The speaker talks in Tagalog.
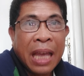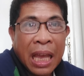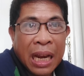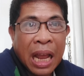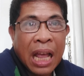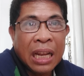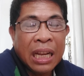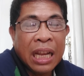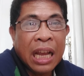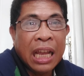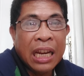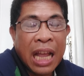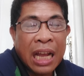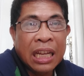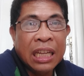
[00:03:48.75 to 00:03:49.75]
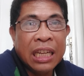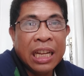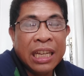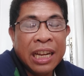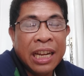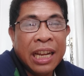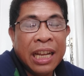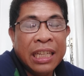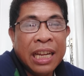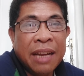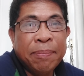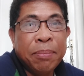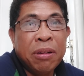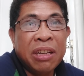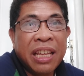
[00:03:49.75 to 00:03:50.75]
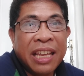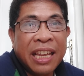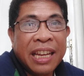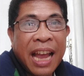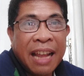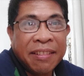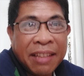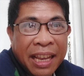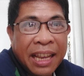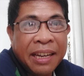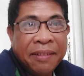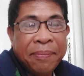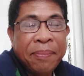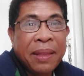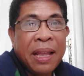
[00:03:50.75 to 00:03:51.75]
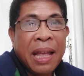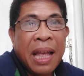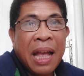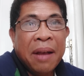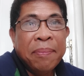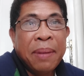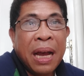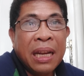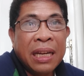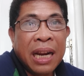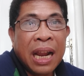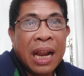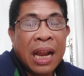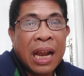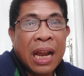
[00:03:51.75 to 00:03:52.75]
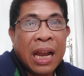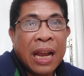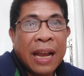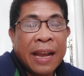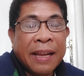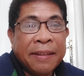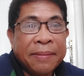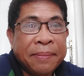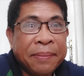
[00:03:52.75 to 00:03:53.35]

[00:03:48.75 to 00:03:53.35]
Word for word: Kailangan, kailangan anyang puriin natin para